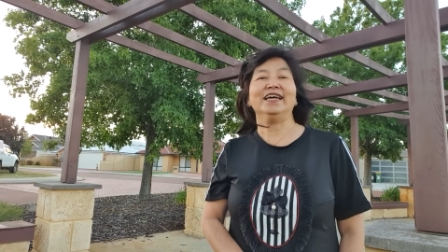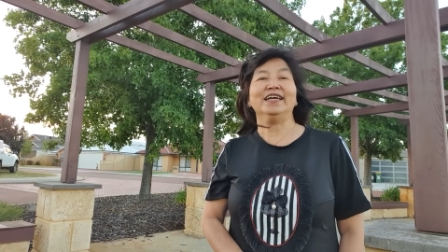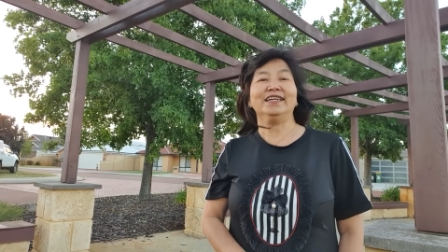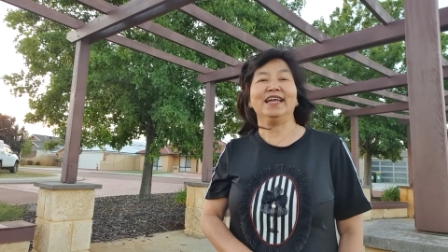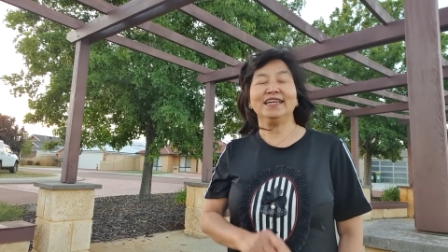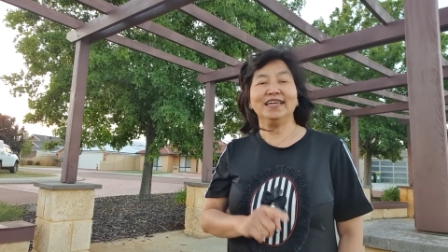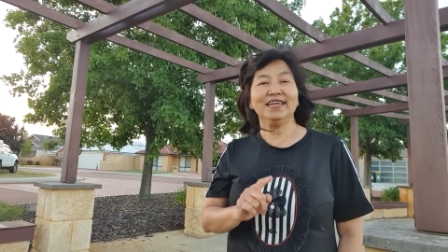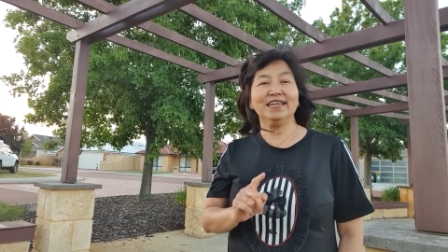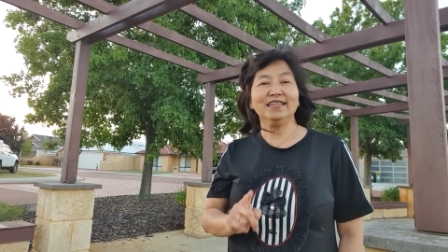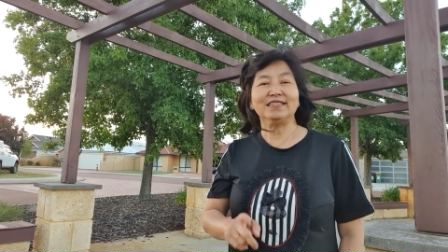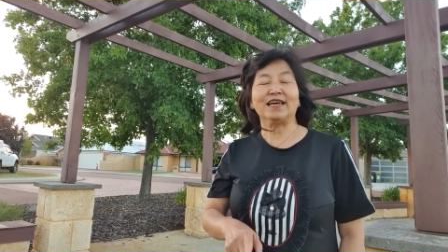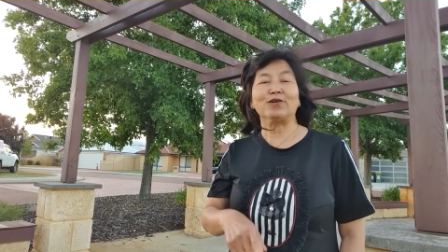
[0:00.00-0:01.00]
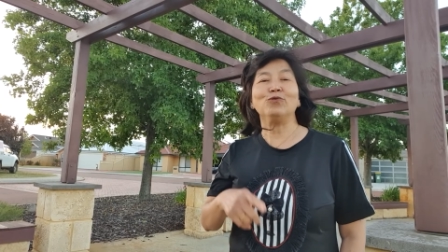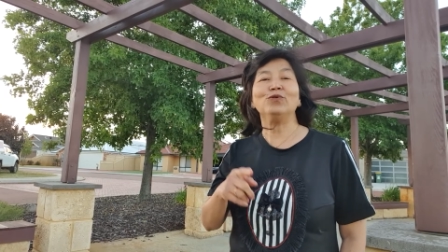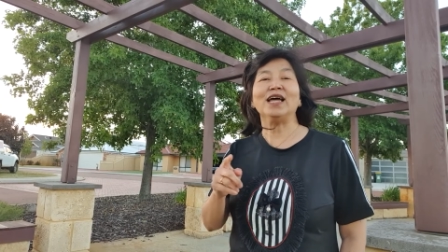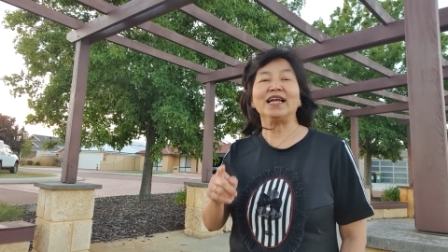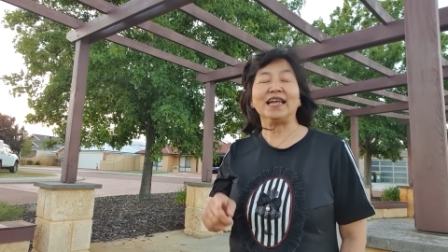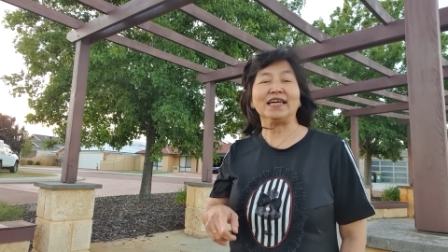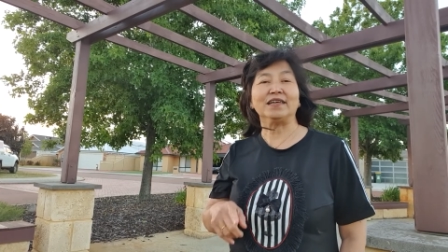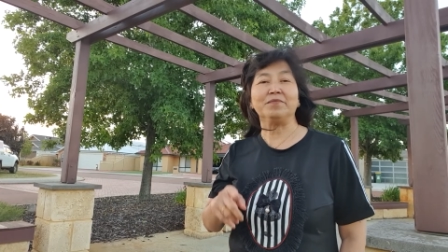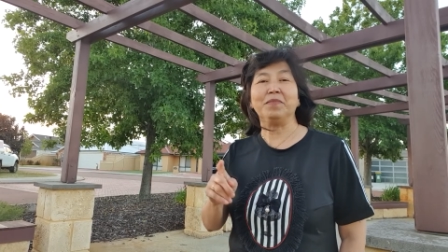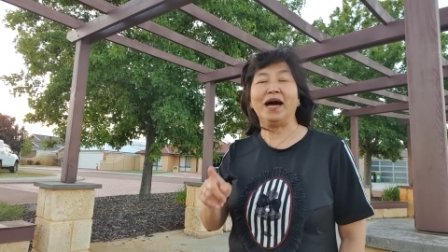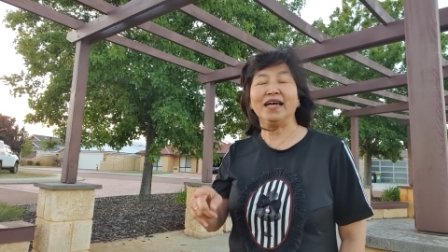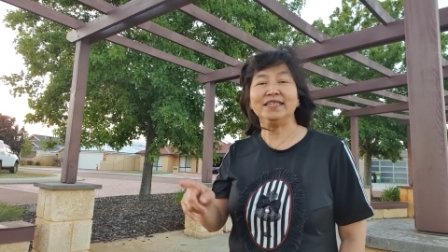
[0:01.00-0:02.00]
Dan ini terulang lagi
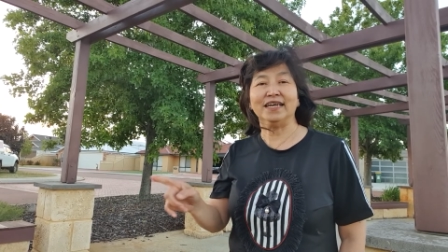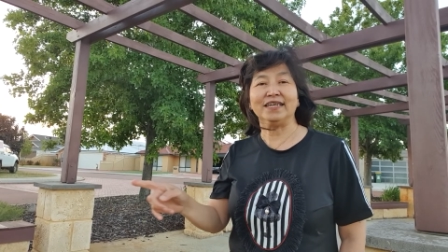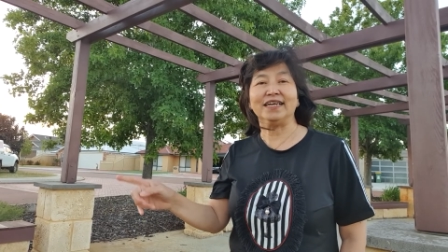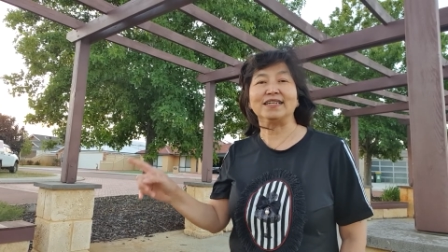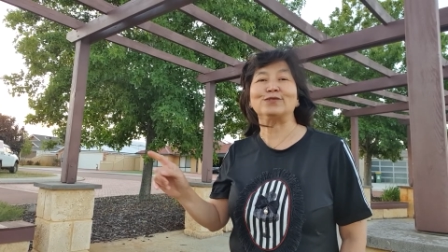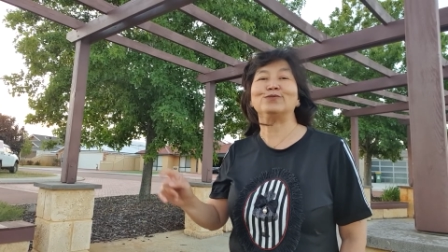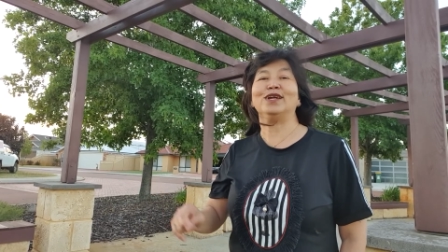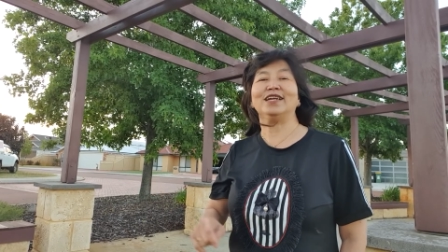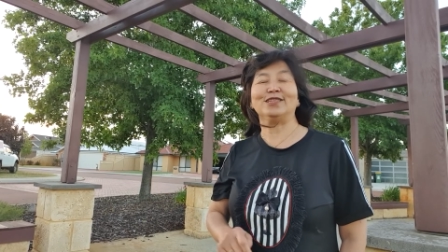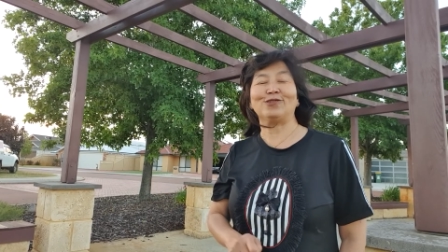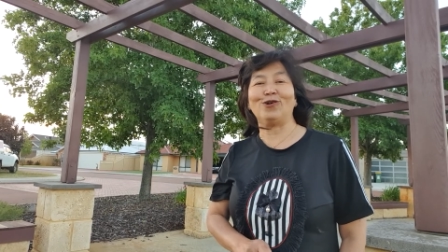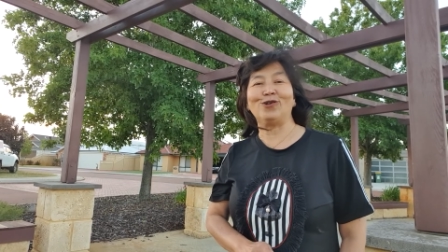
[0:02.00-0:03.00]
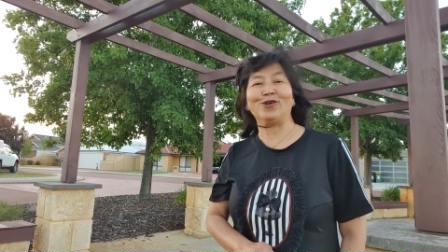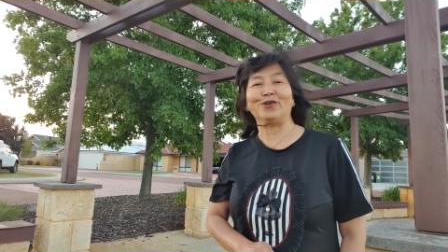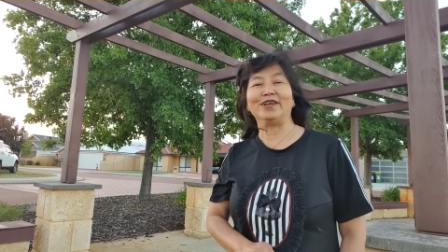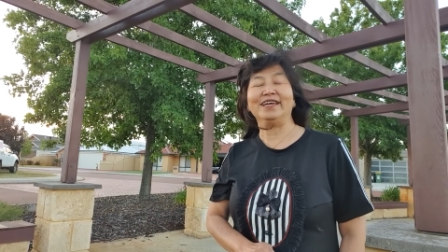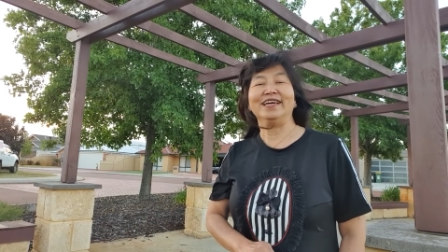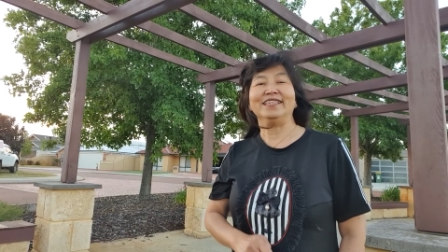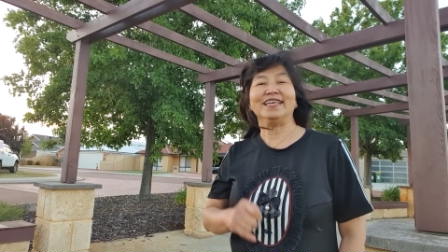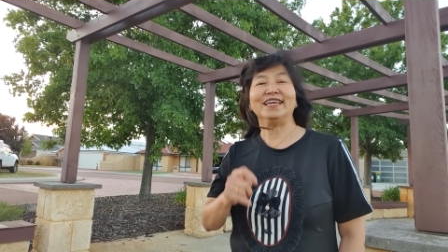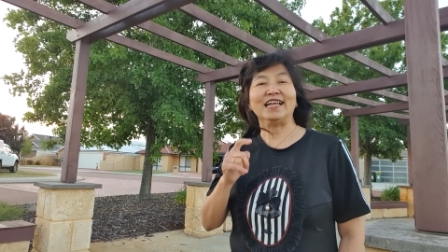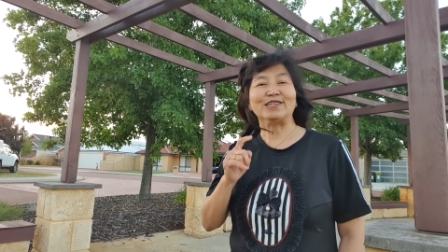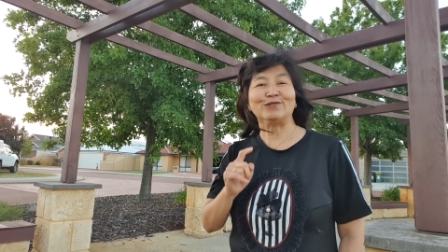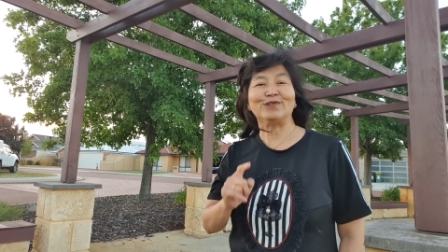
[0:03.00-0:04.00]
banyak yang sudah ditolong.
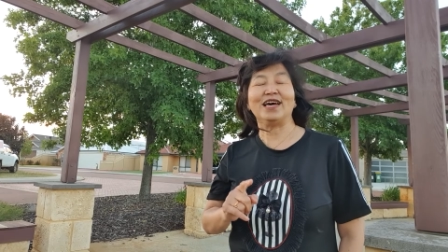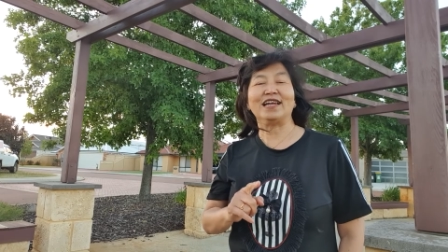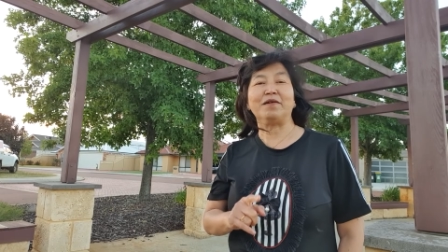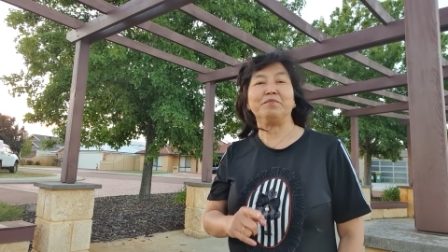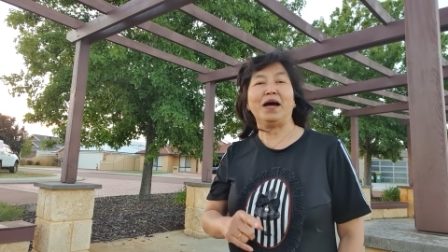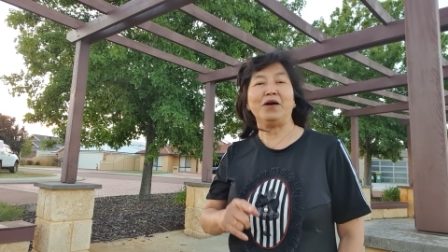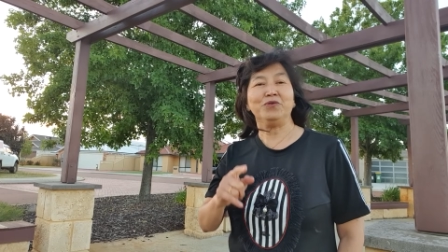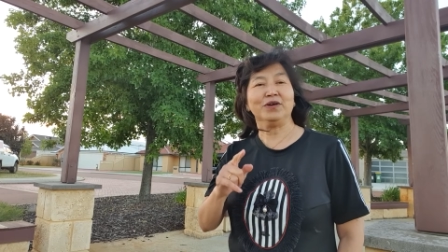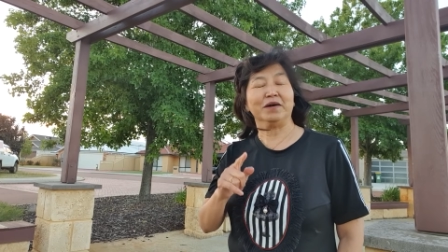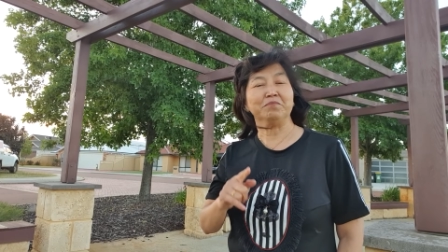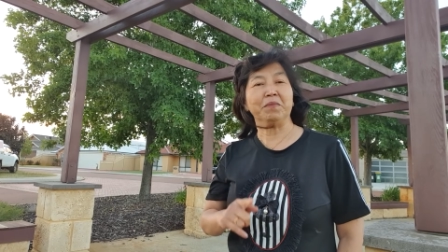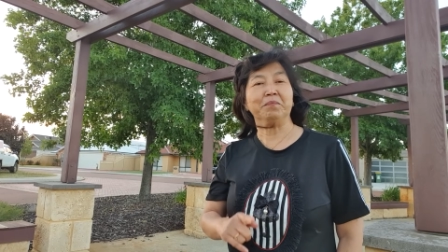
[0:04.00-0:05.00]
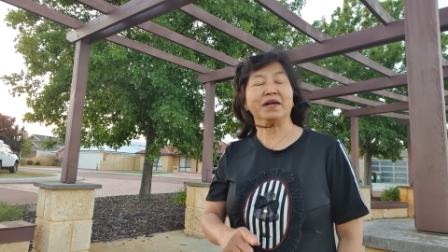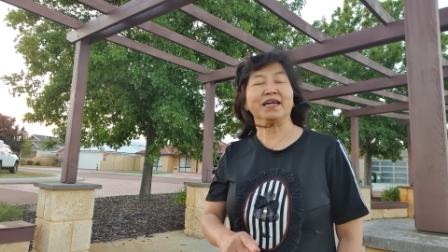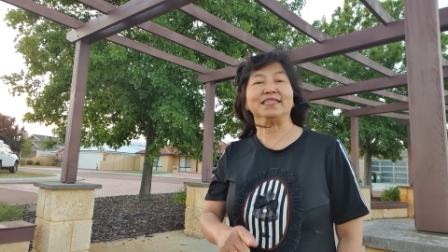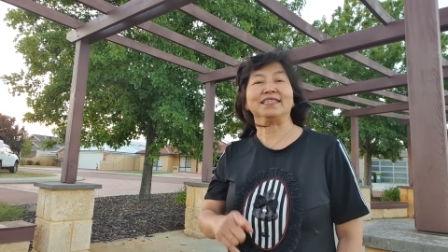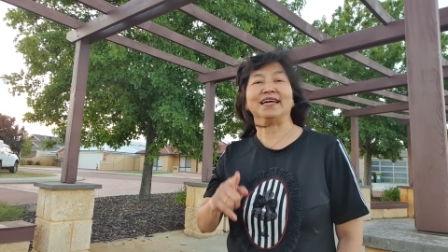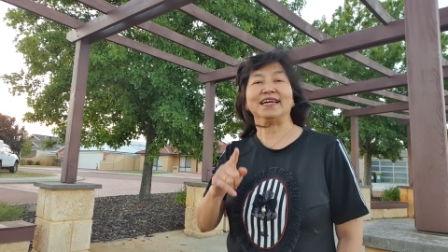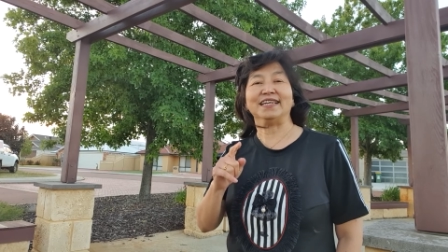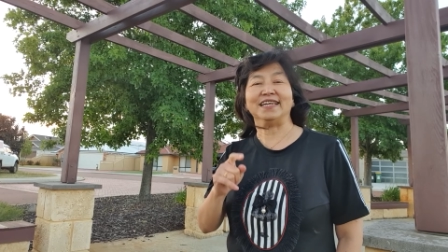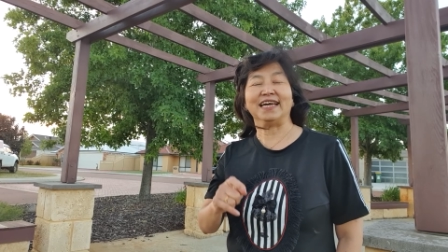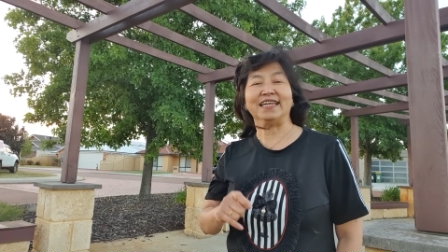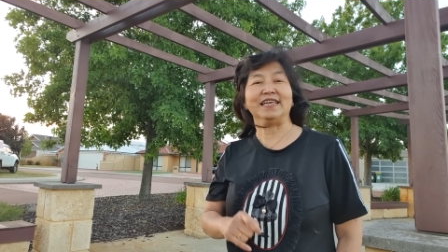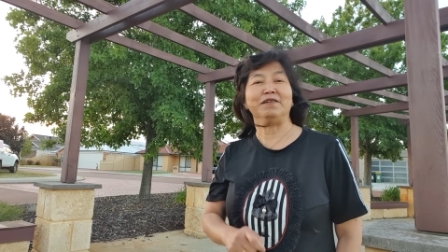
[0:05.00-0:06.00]
Tinggal saudara mau nggak memperkatakan
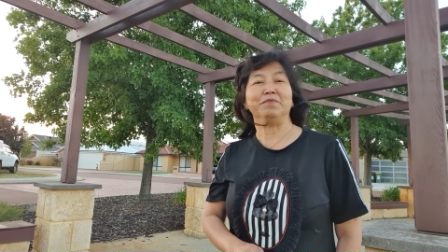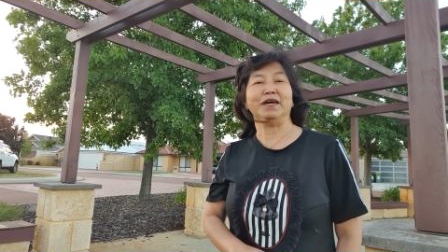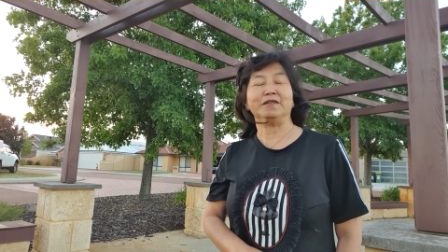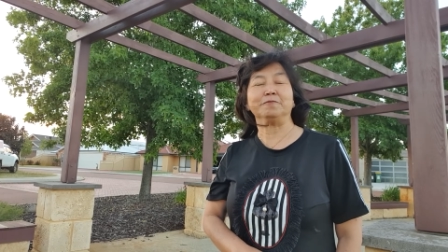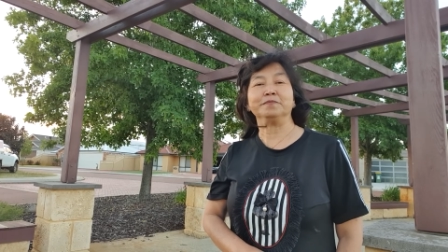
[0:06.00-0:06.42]
dengan iman.